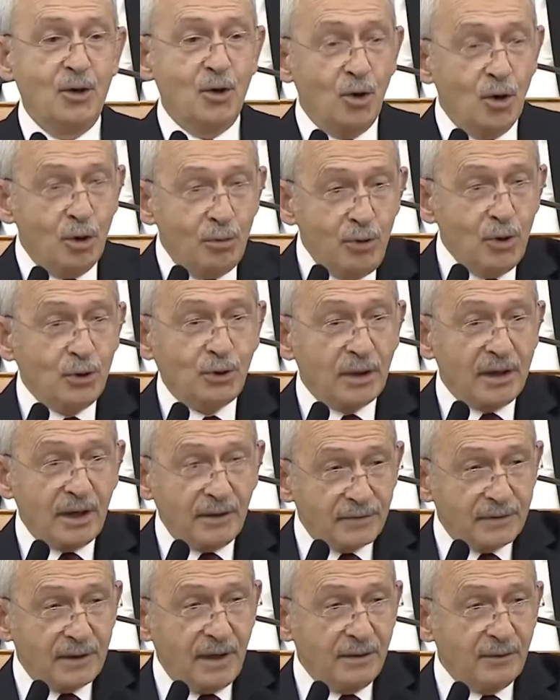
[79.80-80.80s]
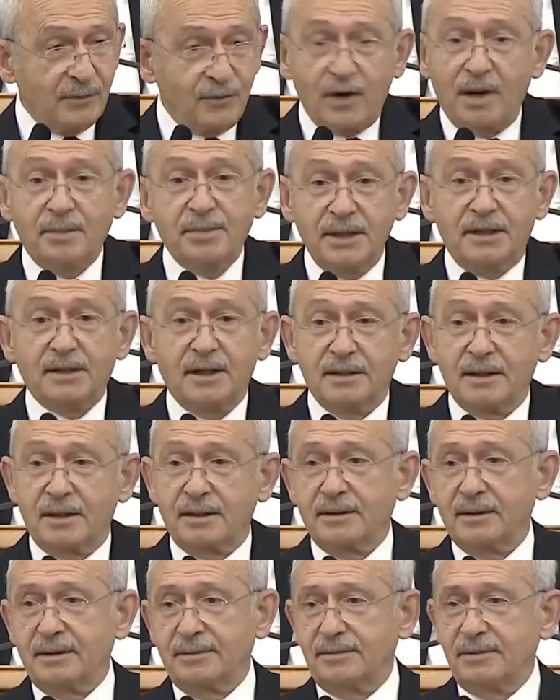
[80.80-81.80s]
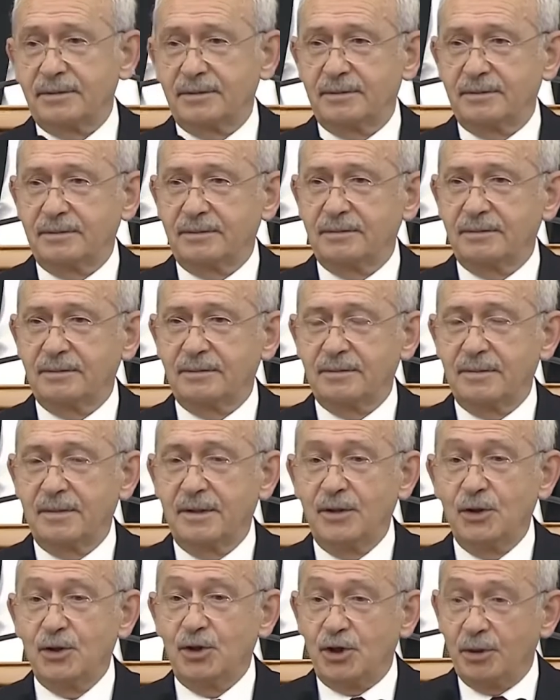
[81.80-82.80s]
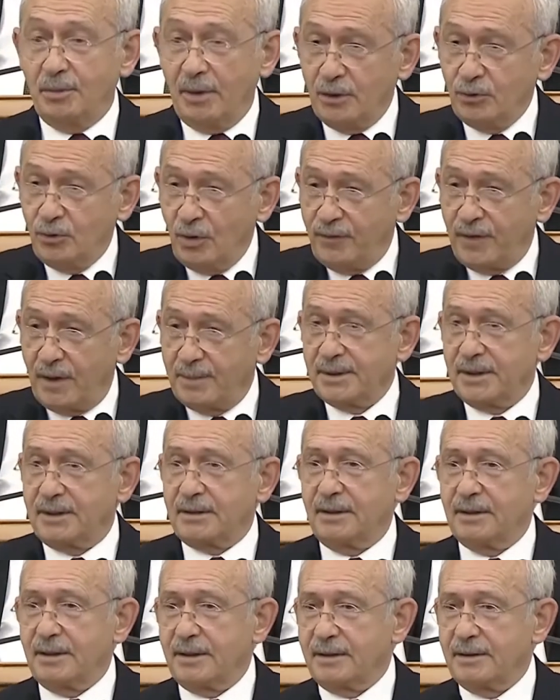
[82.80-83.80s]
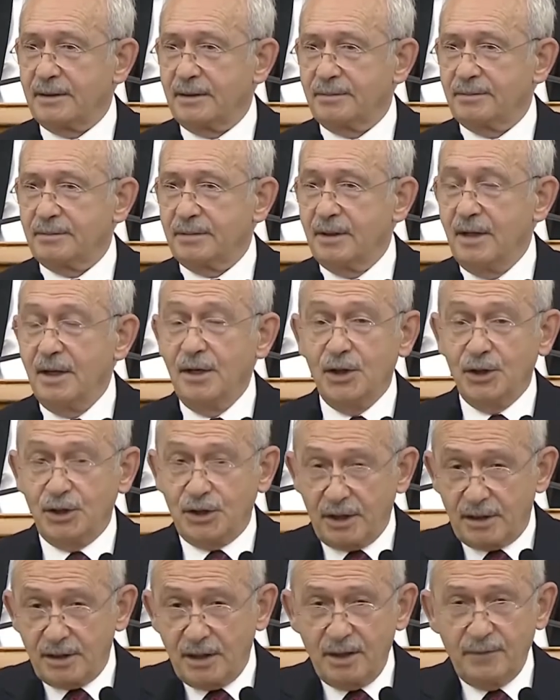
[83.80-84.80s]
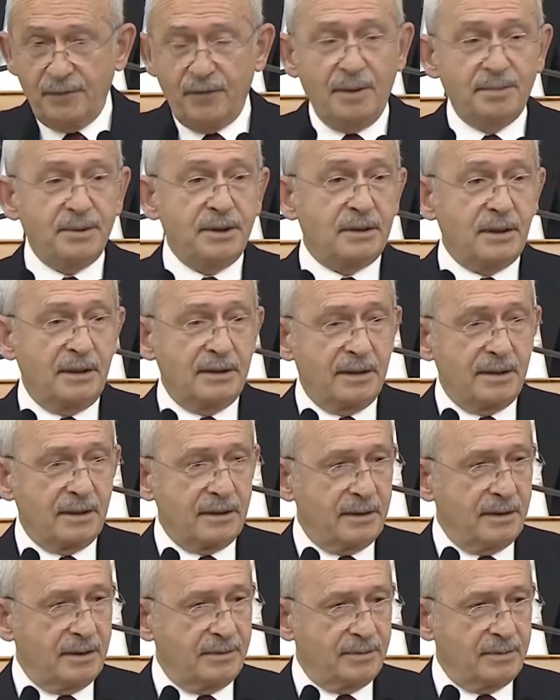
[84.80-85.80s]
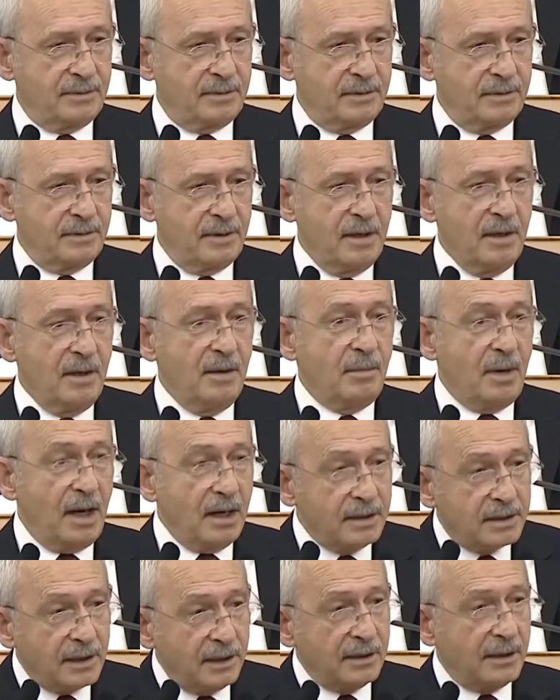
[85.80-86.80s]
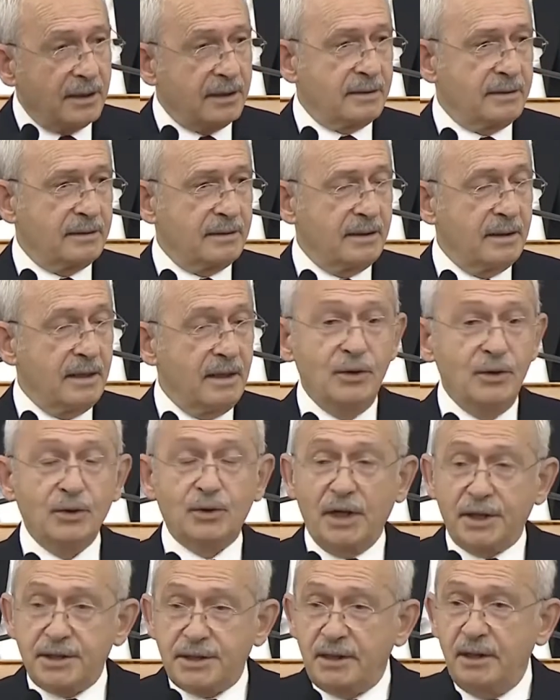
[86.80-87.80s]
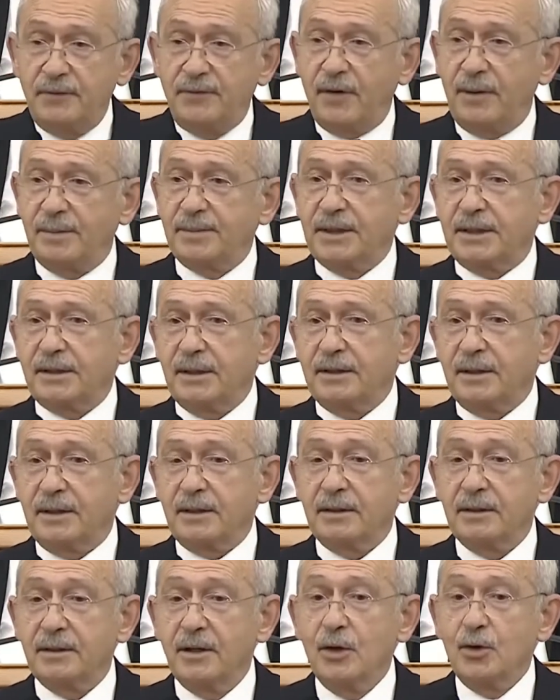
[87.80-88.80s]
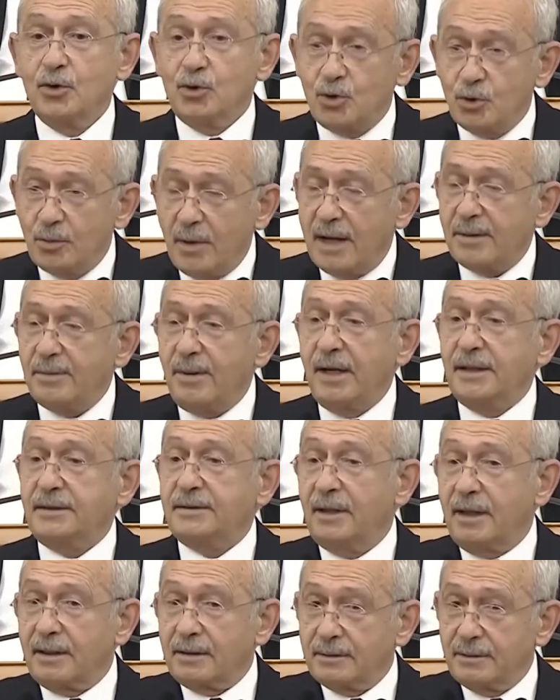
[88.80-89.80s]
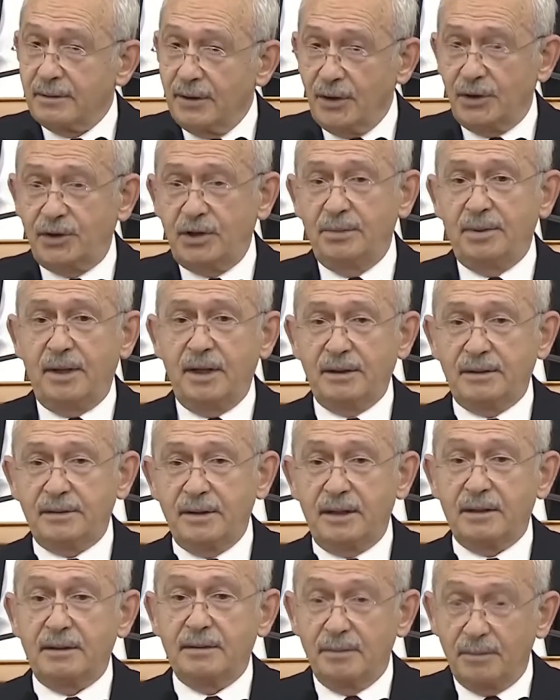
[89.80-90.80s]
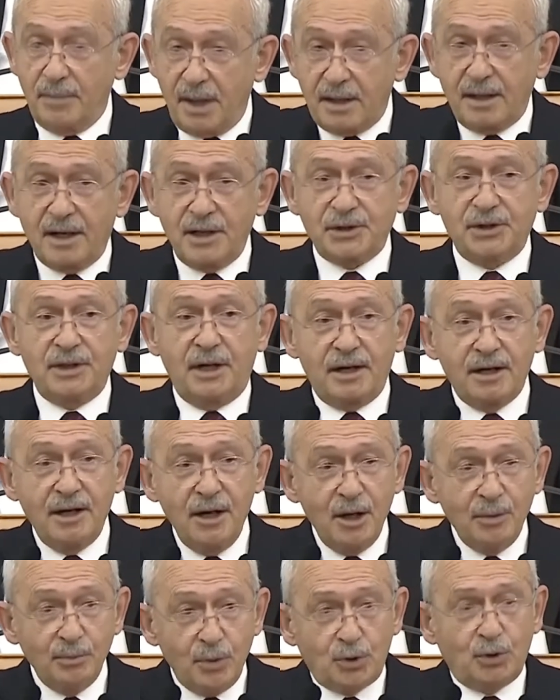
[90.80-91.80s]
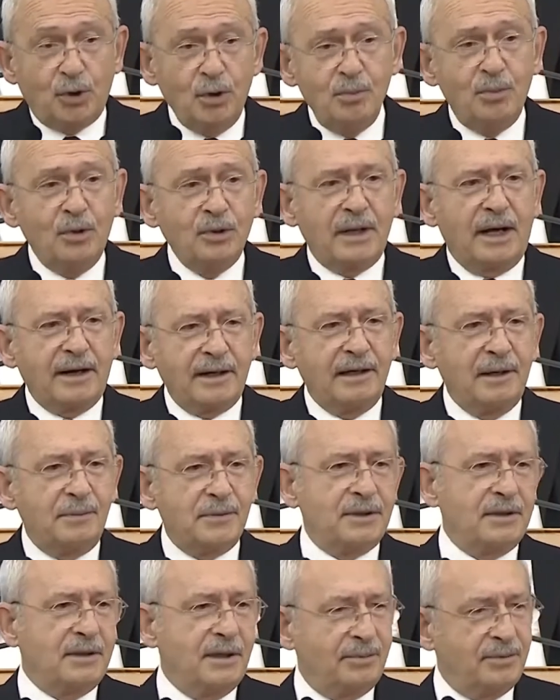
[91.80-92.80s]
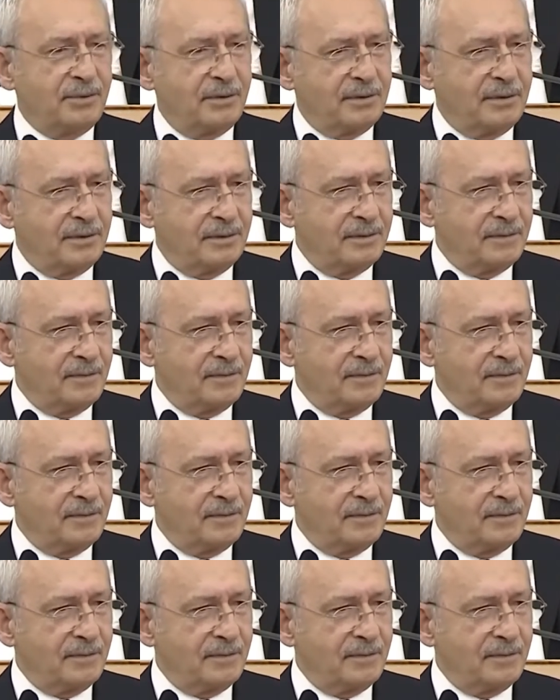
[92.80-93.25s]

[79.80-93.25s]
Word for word: öbür taraftan fabrikalar yaptı. Çimento fabrikaları yaptı. Şeker fabrikaları yaptı. Bankalar, tekstil fabrikaları. Sümer banklar, eti banklar, barajlar bütün bunların hepsi yapıldı.